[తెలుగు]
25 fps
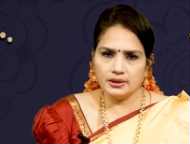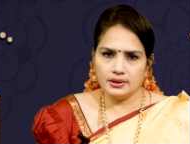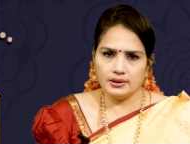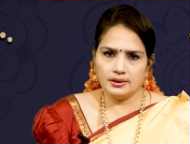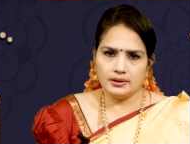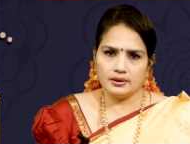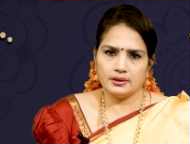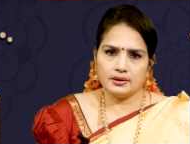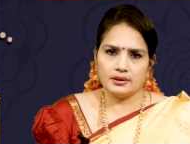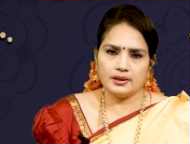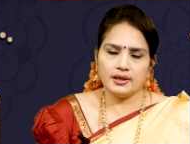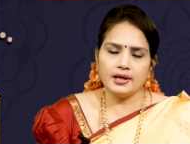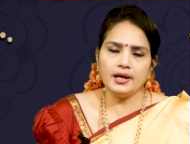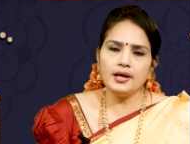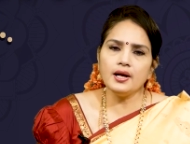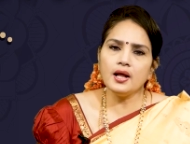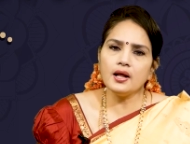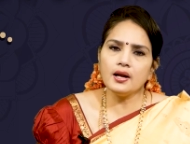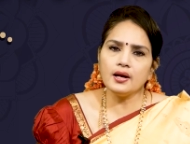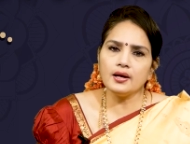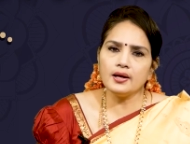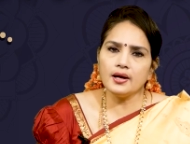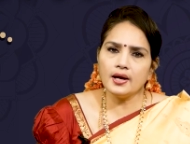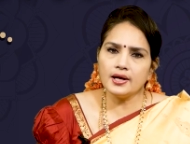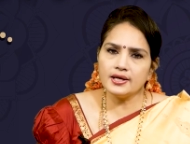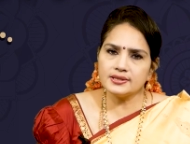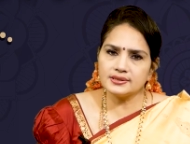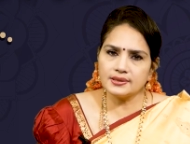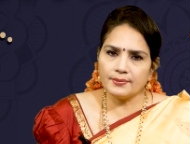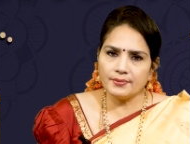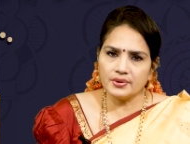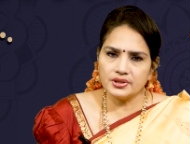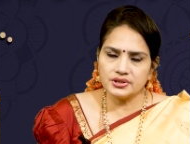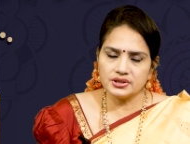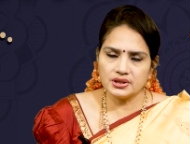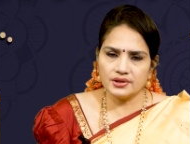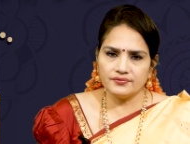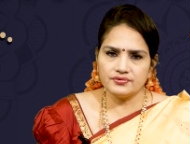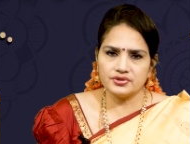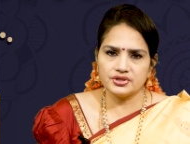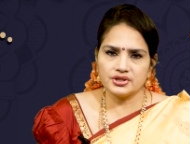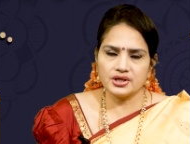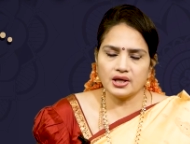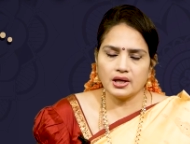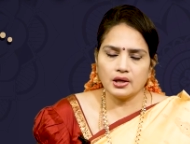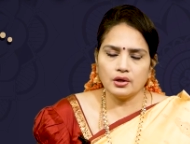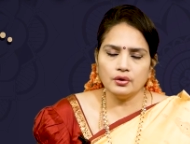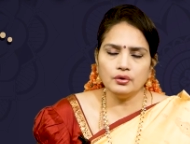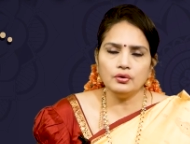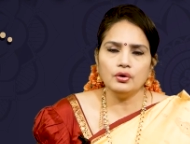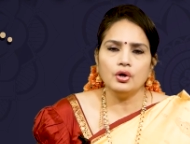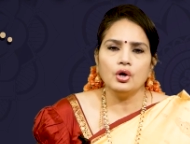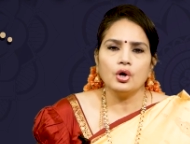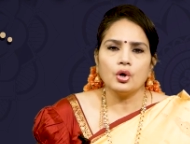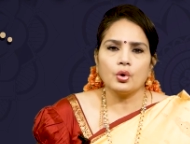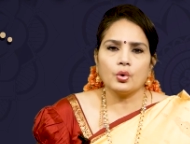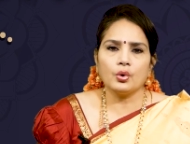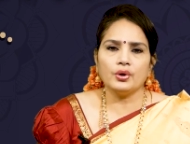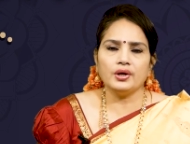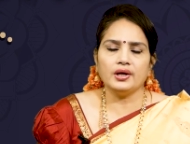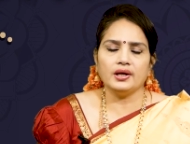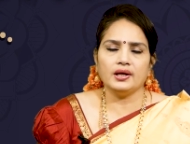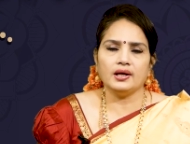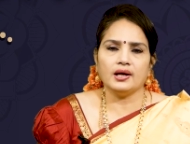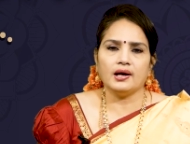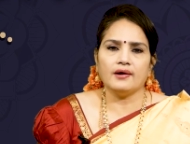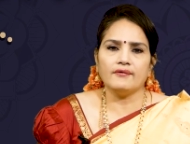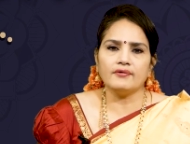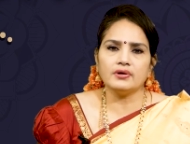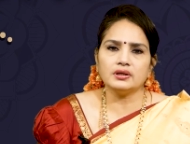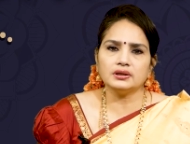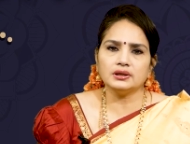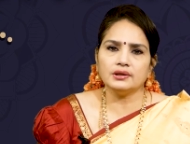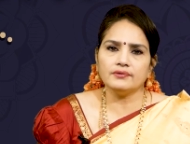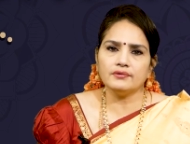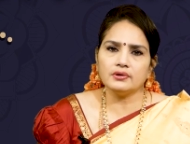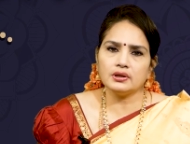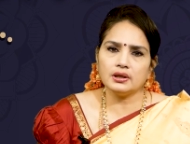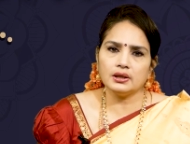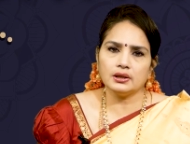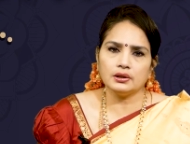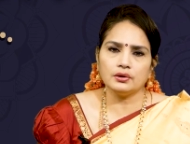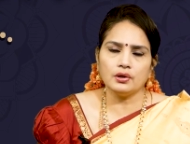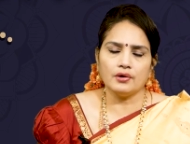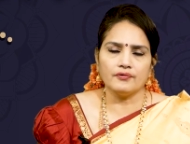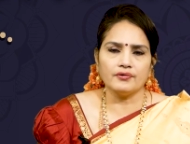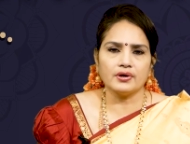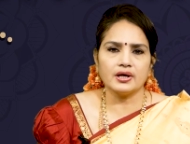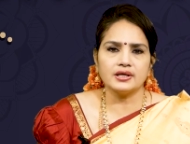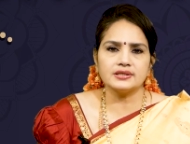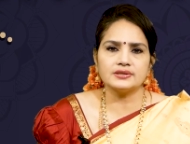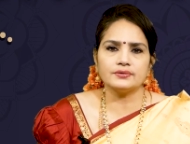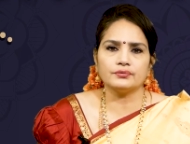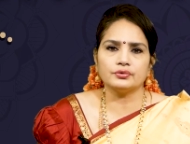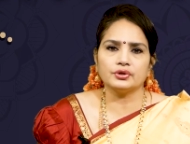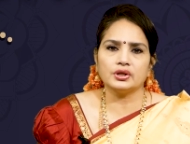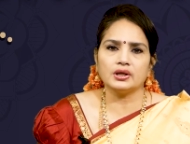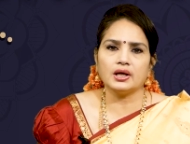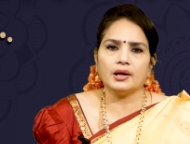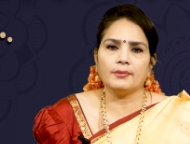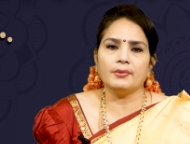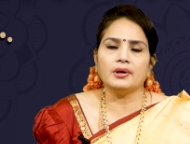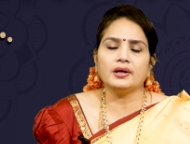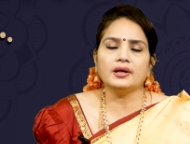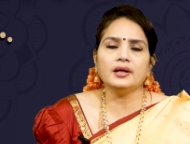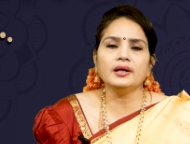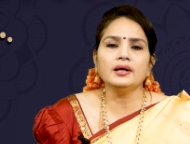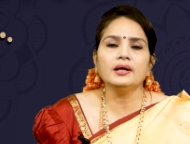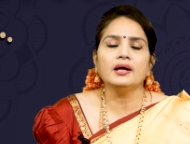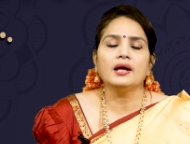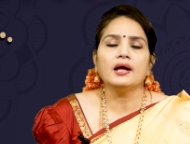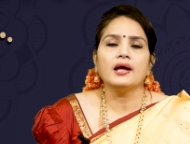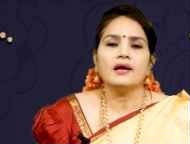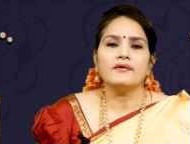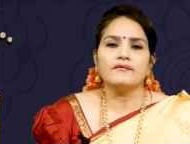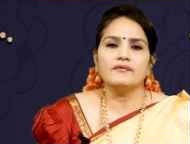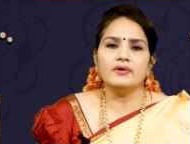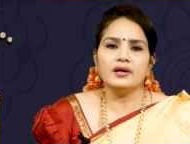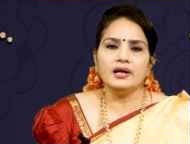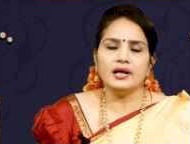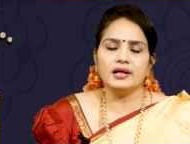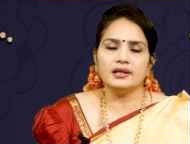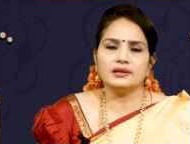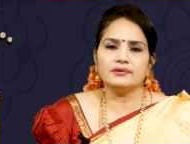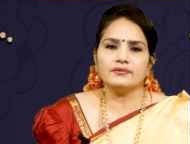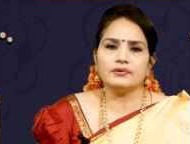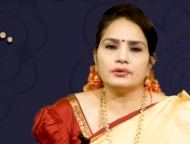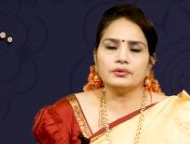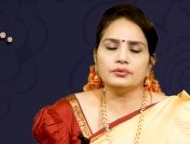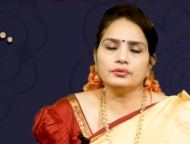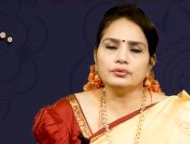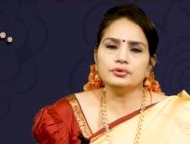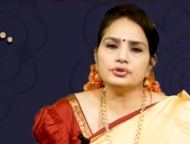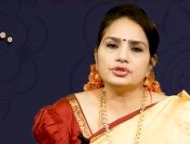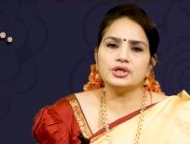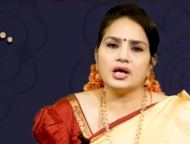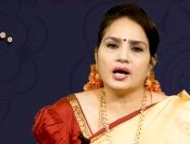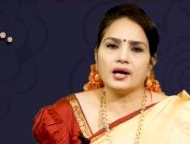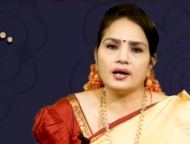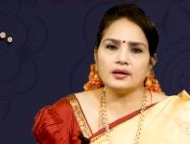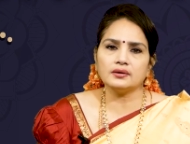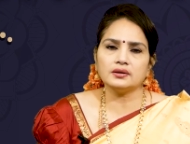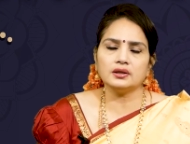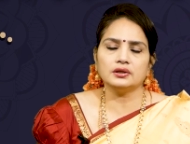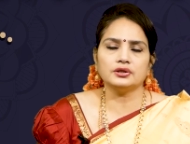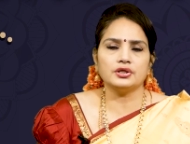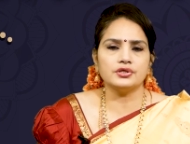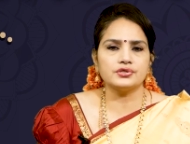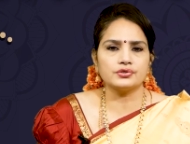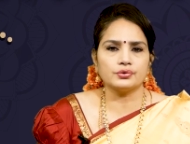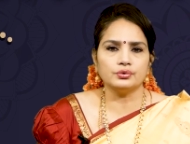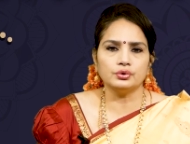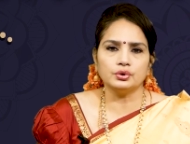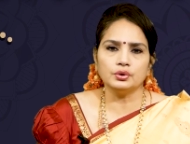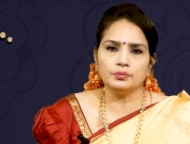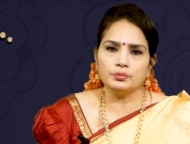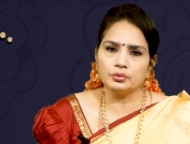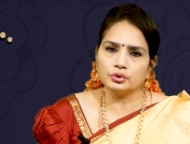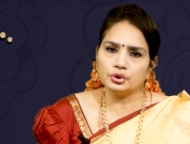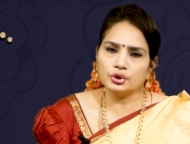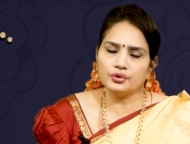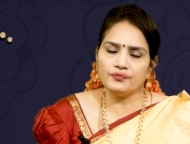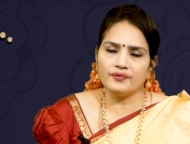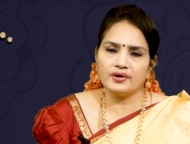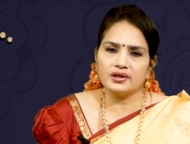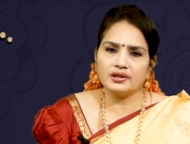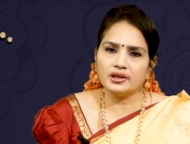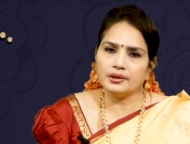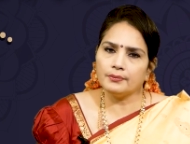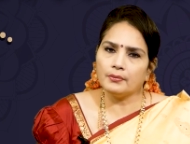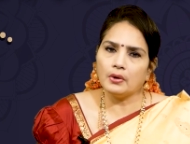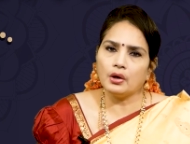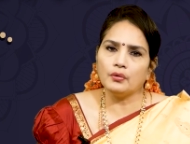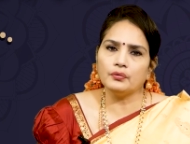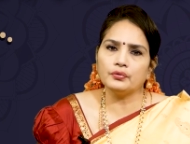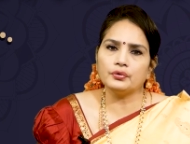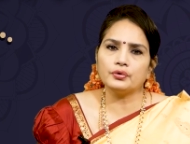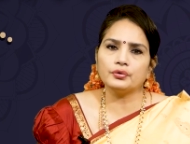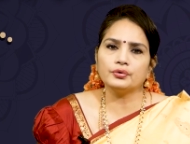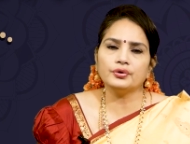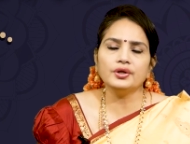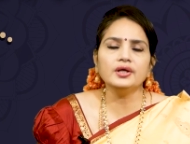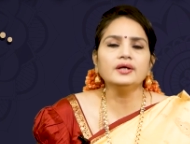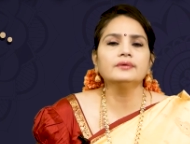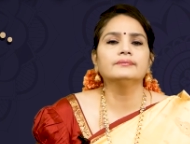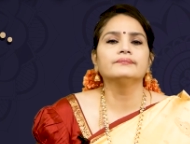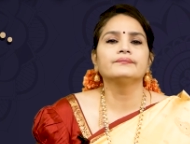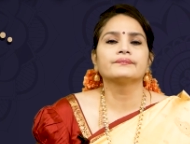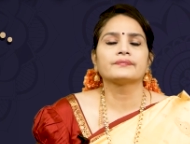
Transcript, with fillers: ఈ క్రీడా రంగానికి సంబంధించిన విషయాల్లో కొన్ని అవకతవకలకు అవకాశం ఉంది కాబట్టి వీలైనంత వరకు జాగ్రత్తలు తీసుకుంటూ ముందుకు వెళితే బాగుంటుంది